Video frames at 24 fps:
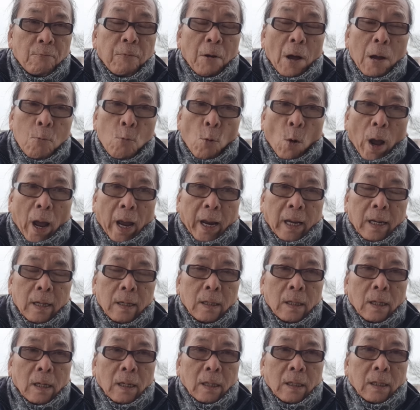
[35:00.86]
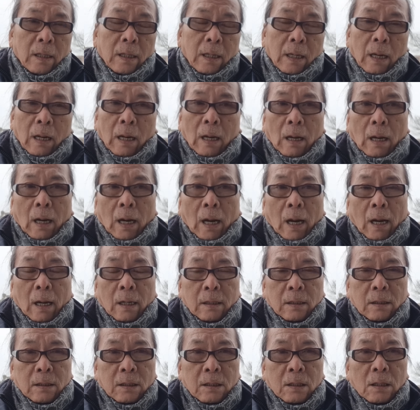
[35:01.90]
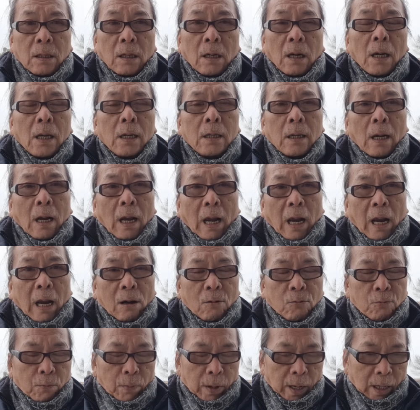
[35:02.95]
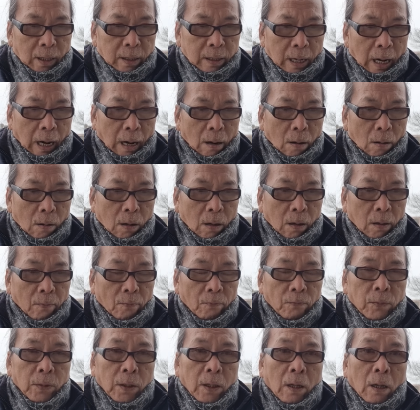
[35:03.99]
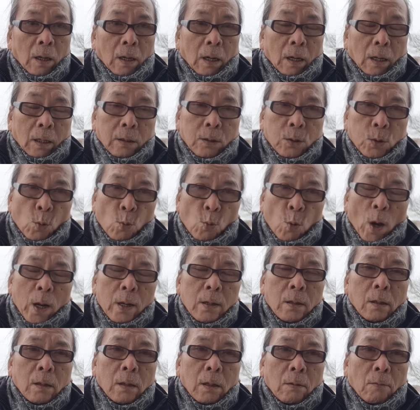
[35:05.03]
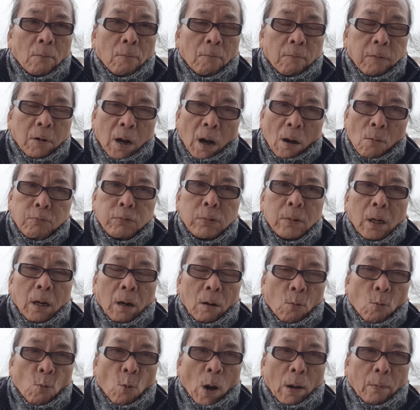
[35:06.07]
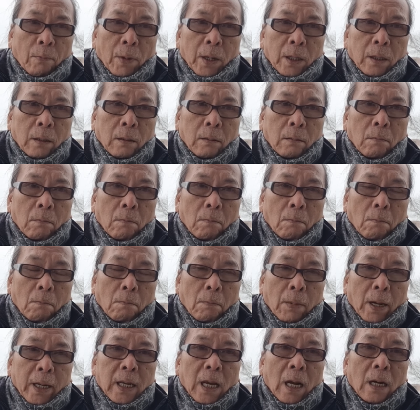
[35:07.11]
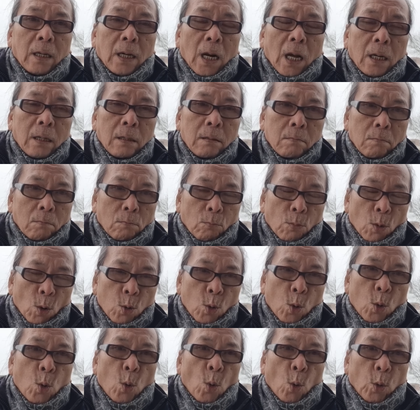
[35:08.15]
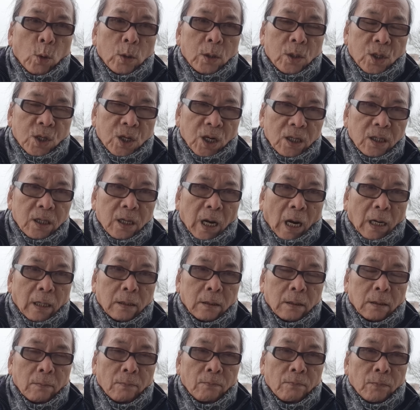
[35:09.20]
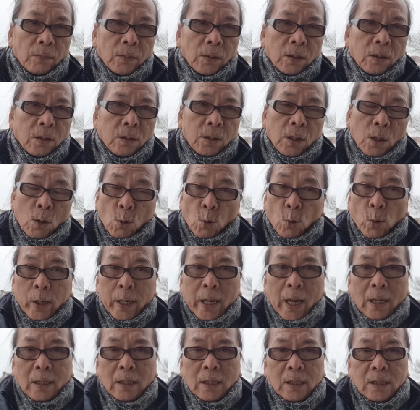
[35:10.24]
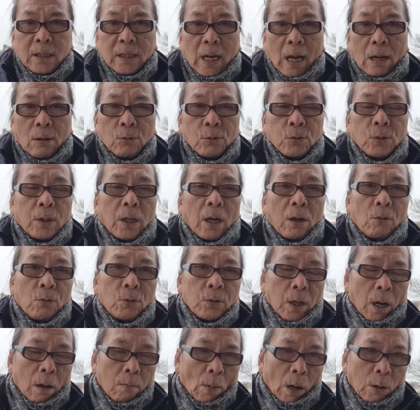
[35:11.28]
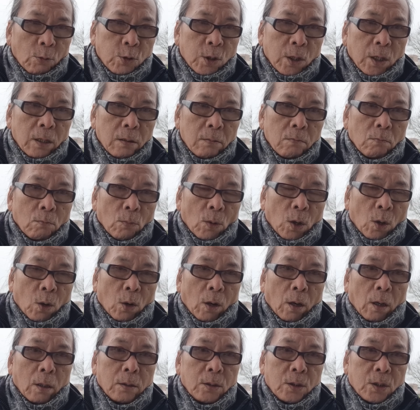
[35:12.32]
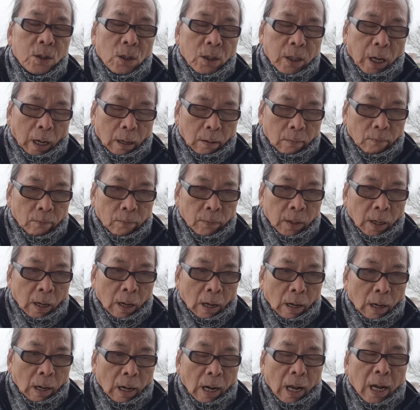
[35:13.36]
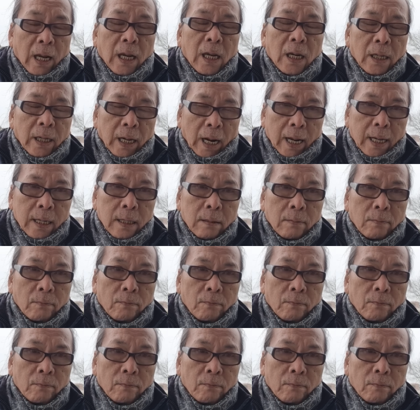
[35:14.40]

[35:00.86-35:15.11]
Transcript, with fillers: phá hoại ở à, giữa eo biển Đài Loan. Trung Quốc không được hòa bình mà dẫn đến một cuộc chiến tranh. Nhiều nguyên nhân như sau theo các báo chí bình luận cho rằng là hiện nay